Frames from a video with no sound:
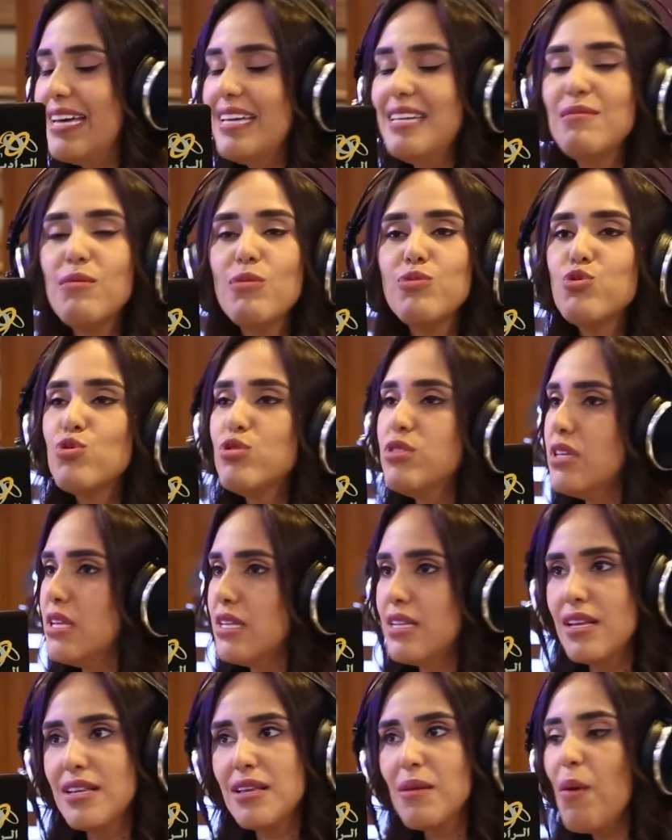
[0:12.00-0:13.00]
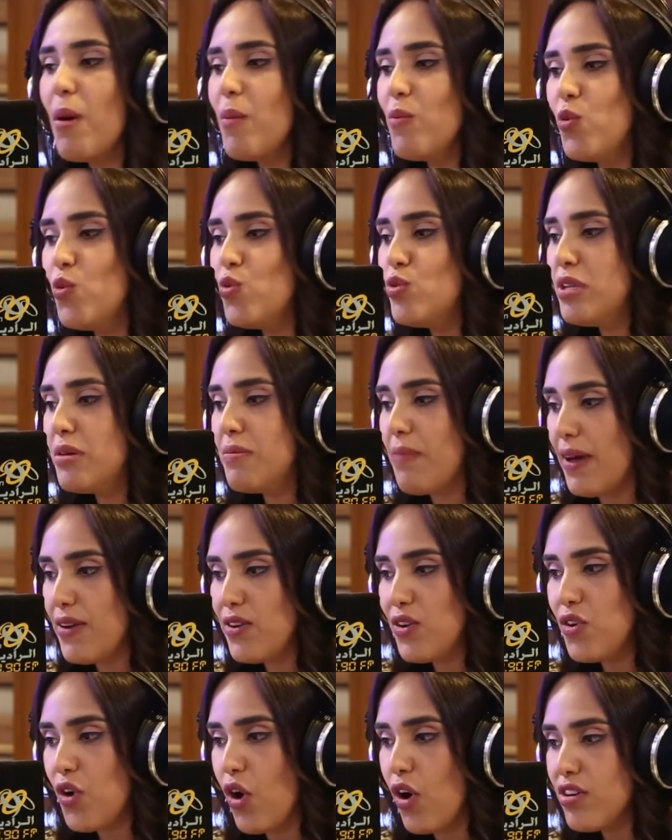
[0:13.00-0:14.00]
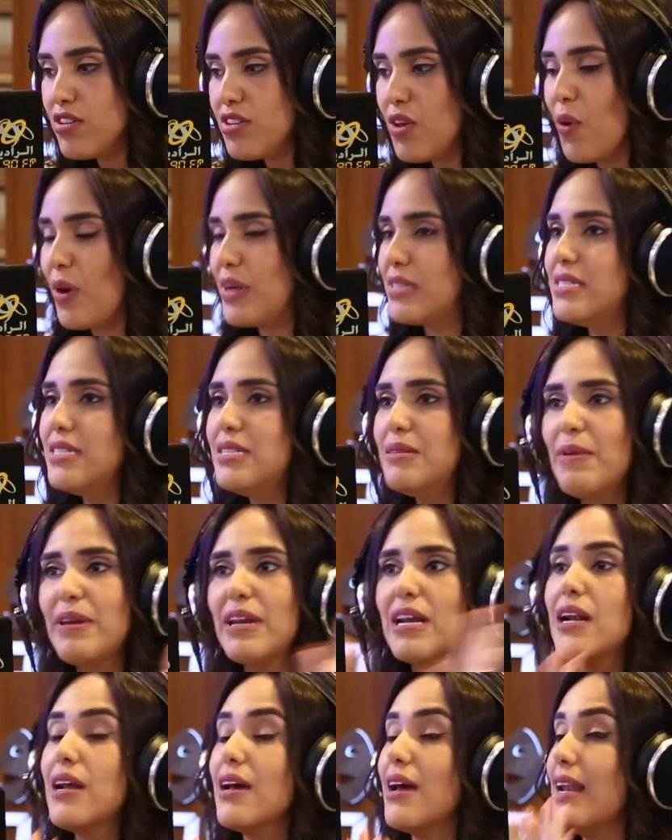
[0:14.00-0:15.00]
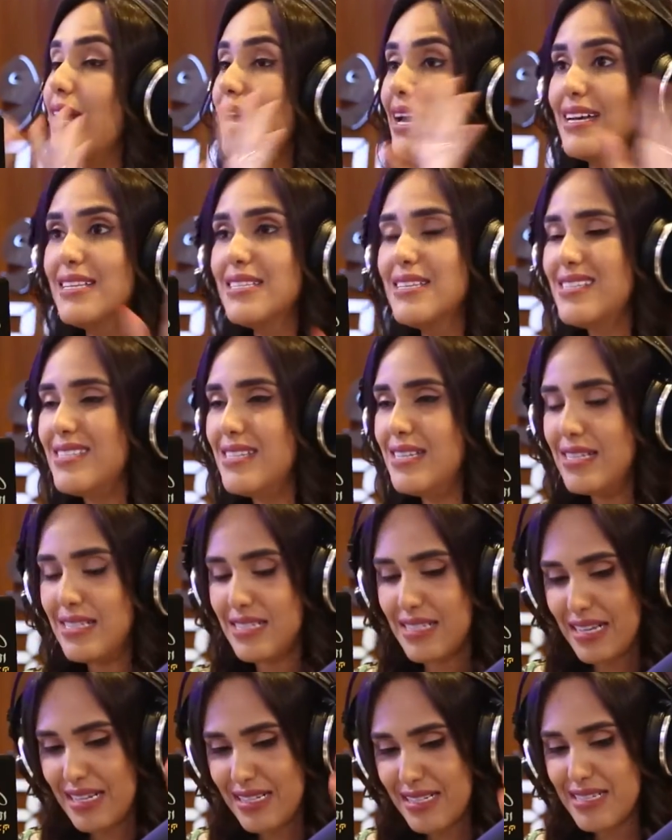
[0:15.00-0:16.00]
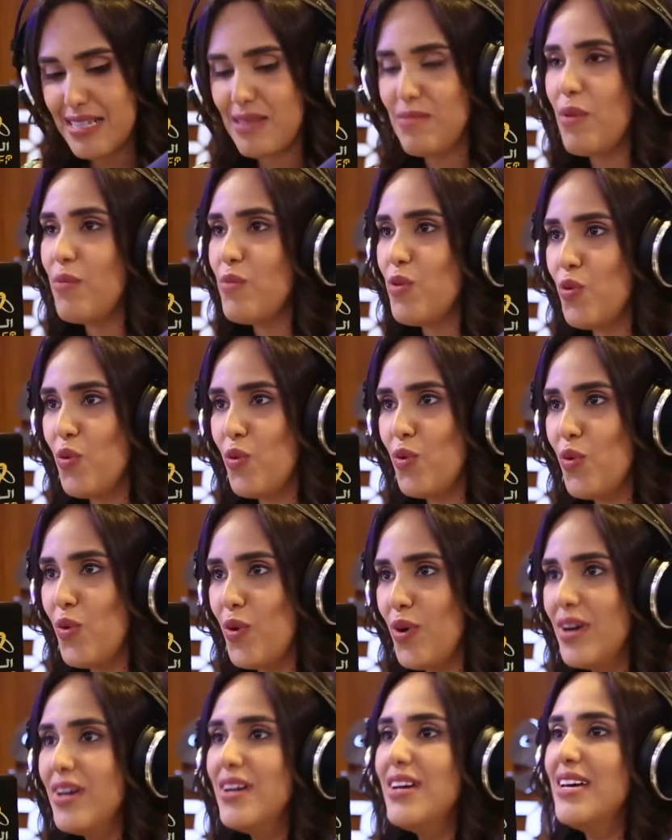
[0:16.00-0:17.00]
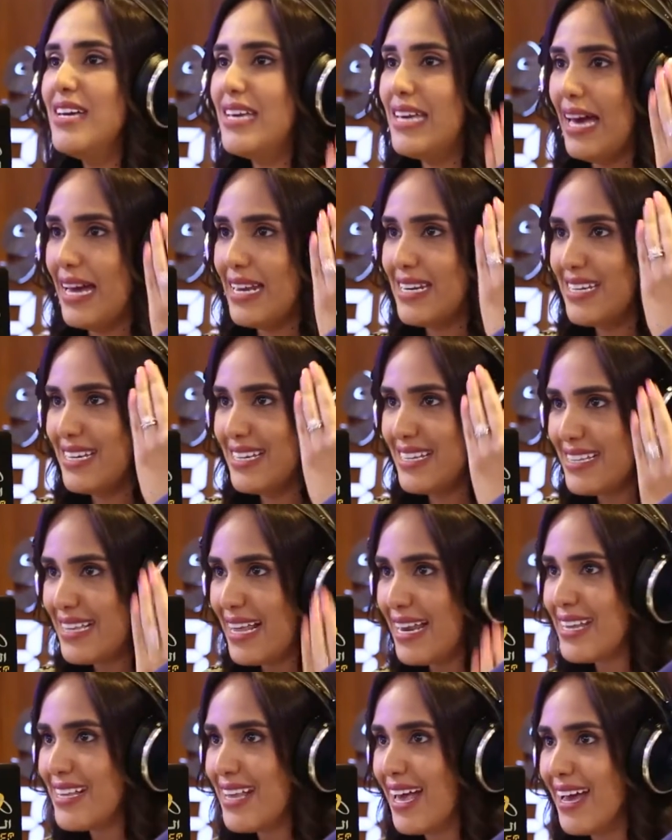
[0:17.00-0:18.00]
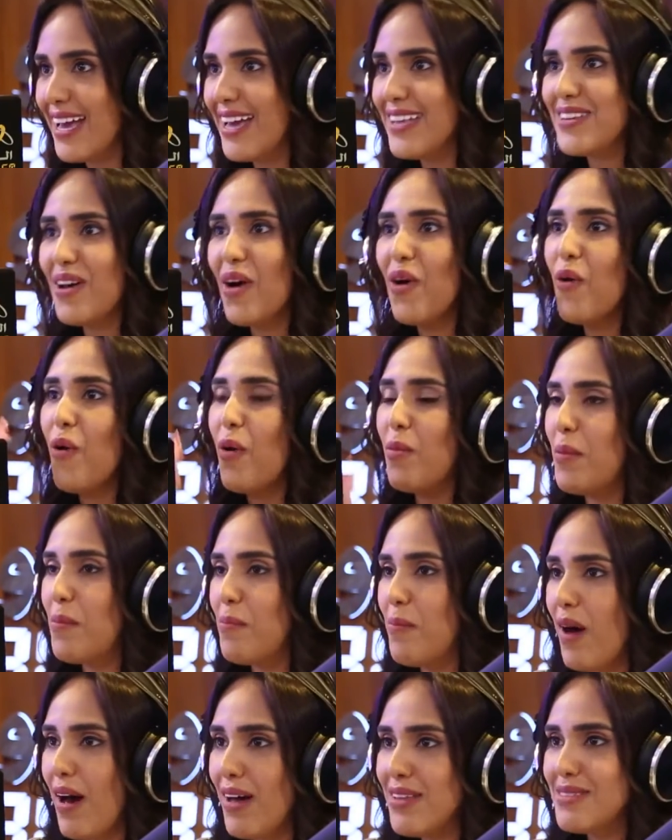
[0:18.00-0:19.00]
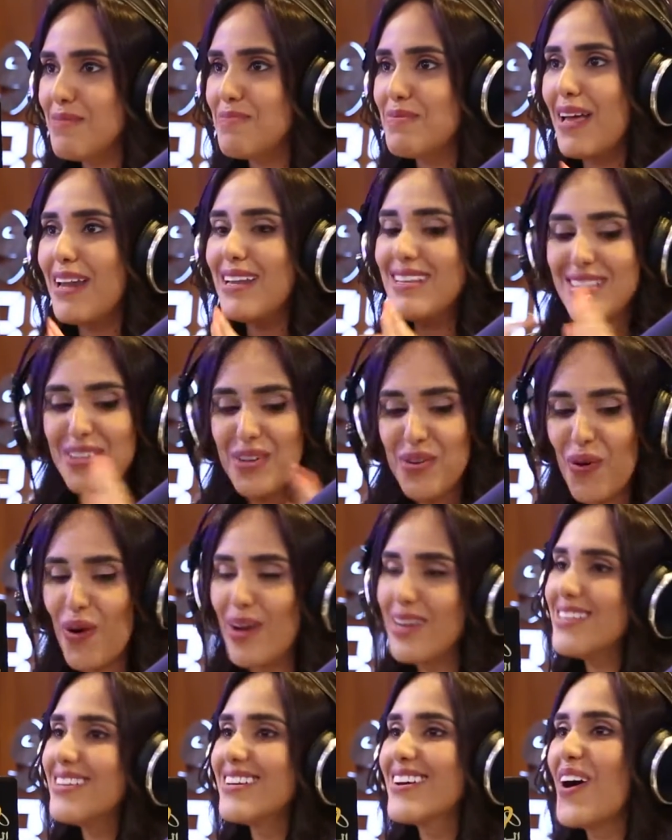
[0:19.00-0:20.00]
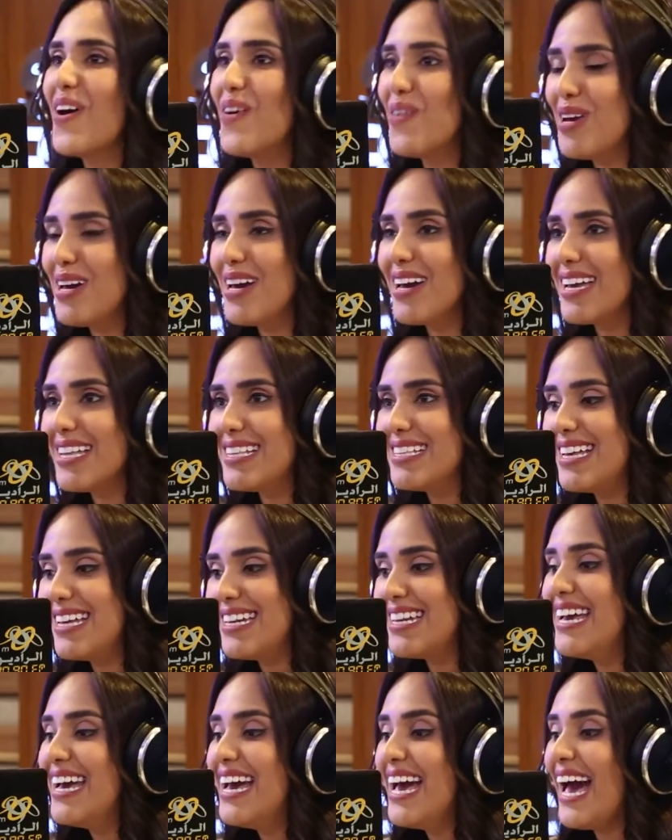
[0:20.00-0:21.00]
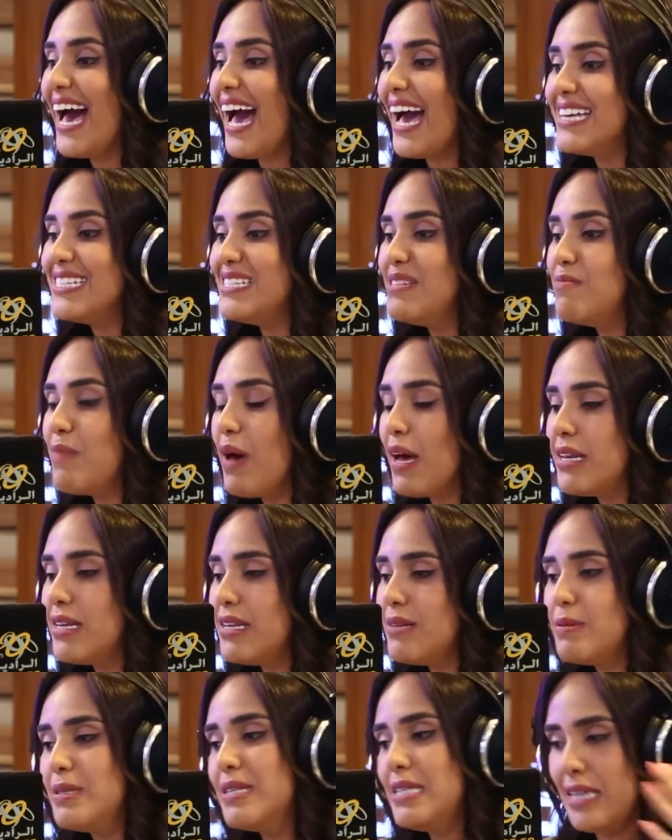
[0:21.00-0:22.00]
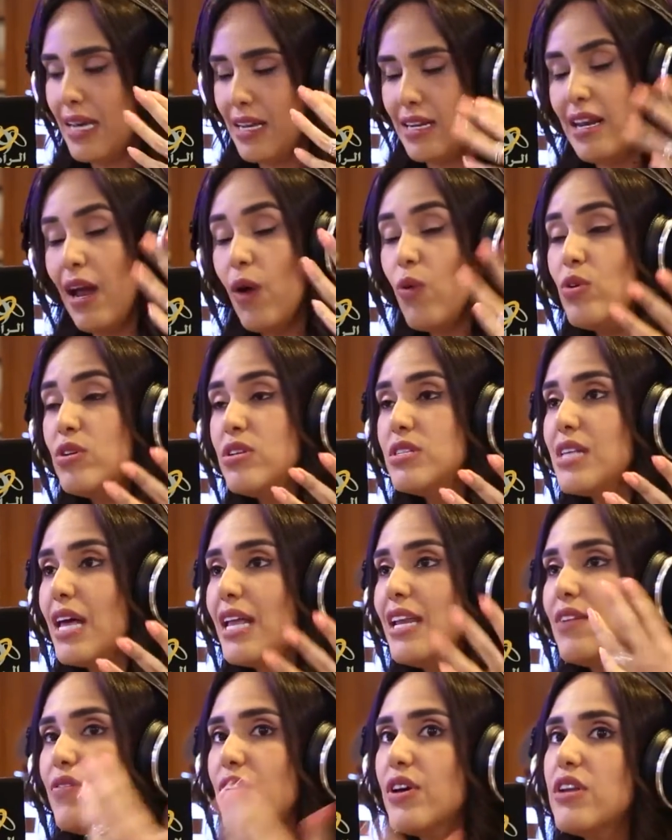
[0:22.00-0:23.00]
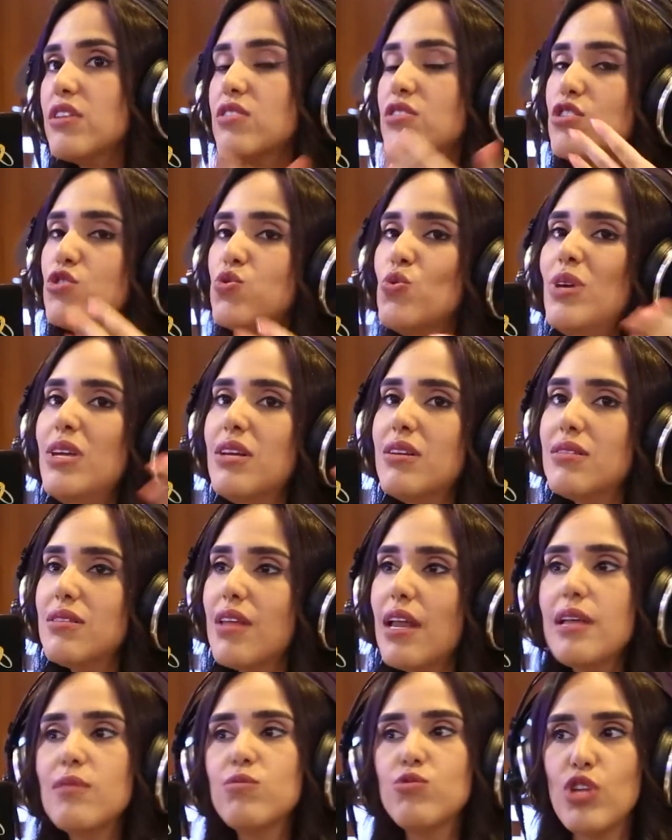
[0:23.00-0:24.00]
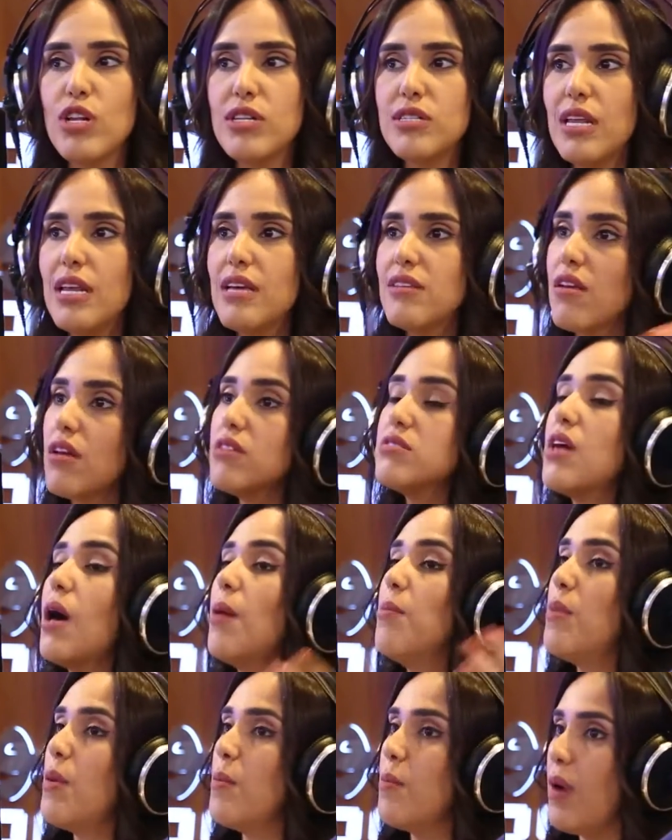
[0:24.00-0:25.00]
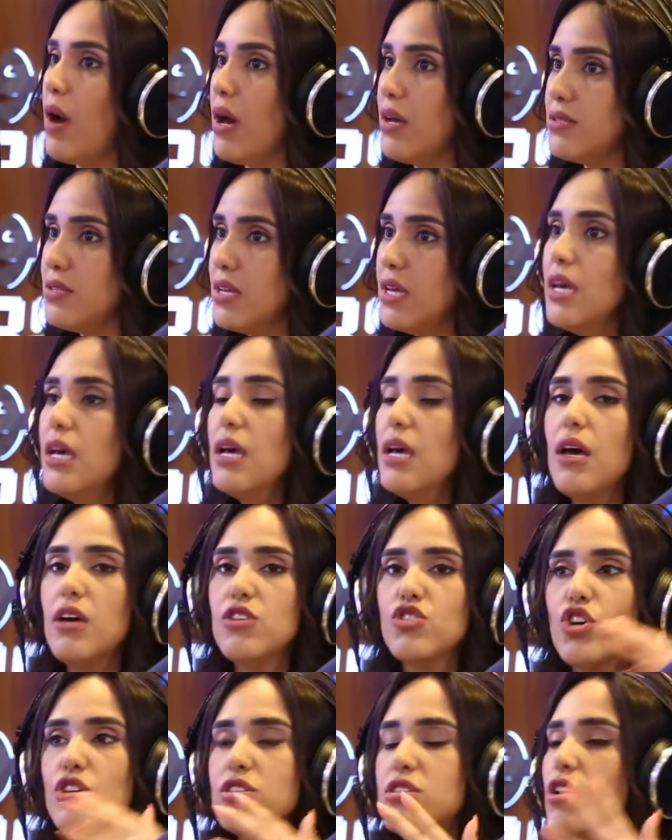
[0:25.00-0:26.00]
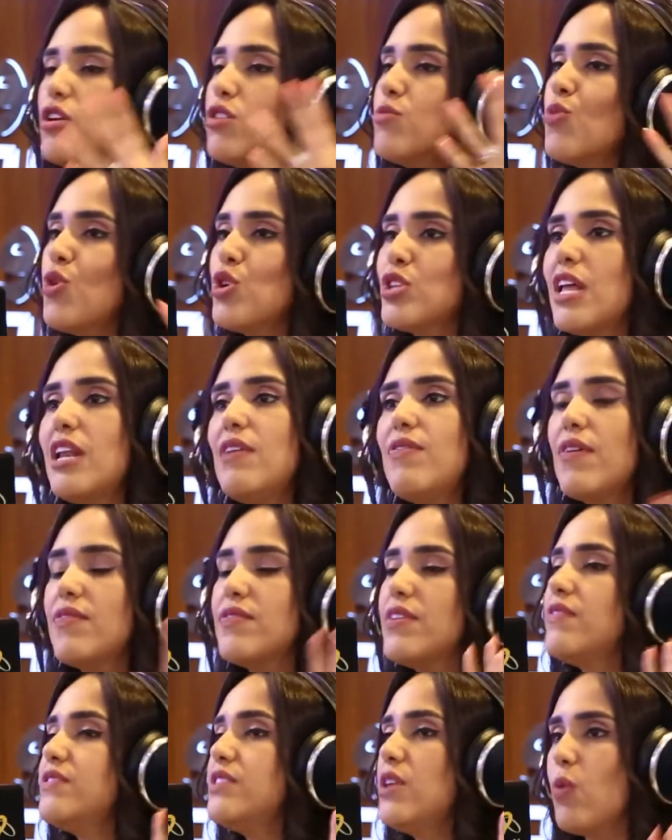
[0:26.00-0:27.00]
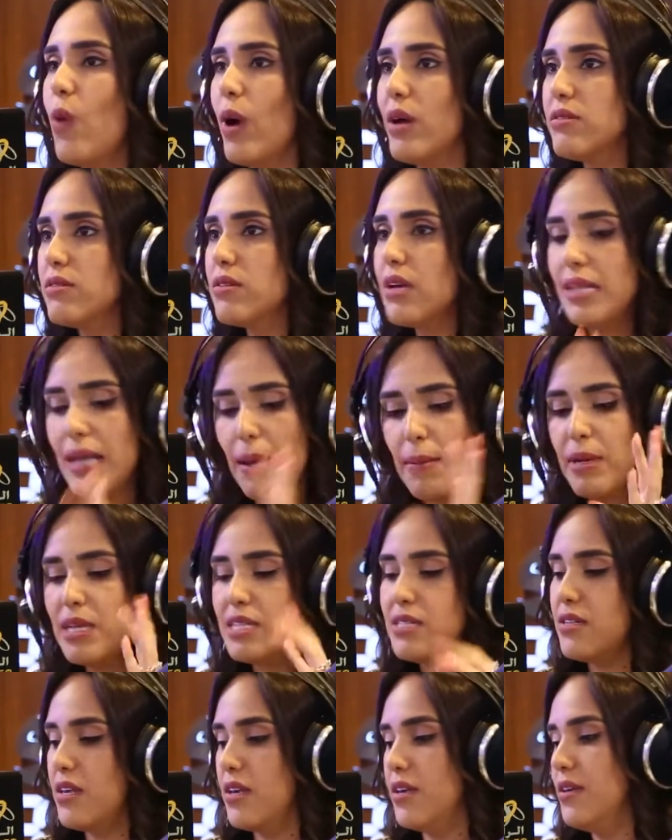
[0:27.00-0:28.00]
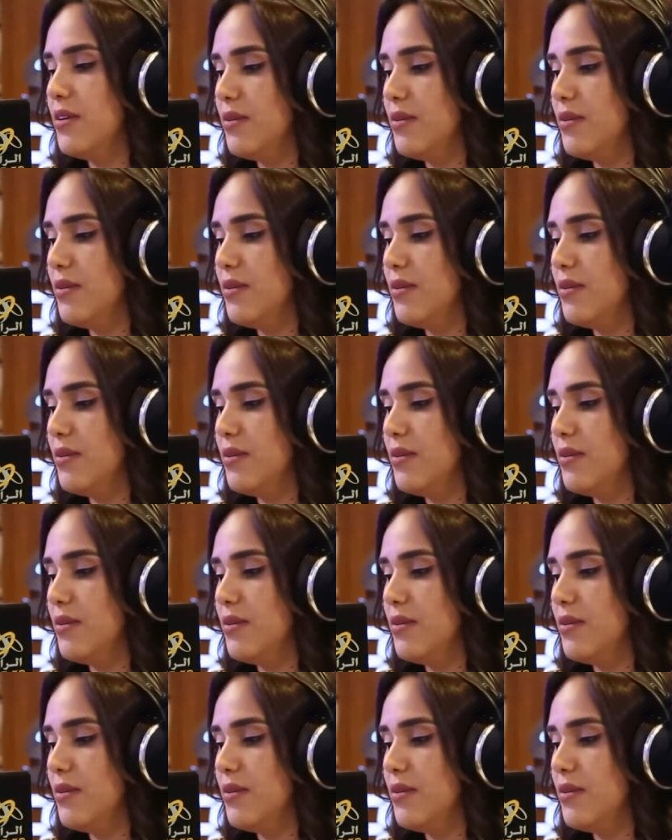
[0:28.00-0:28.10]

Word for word: احنا مبسوطين جدا طبعا بوجودك معانا النهارده وعايزين نبارك لك على حاجات كتير السنه دي زي ما بيقولوا يعني ثلاث حاجات اقوى من بعض بثلاث اجوان قويه جدا عايزين بقى نس... يعني الاول نسالك فكره تصوير ثلاث مسلسلات اصعب من بعض شخصيات مختلفه في نفس الوقت كانت عامله ازاي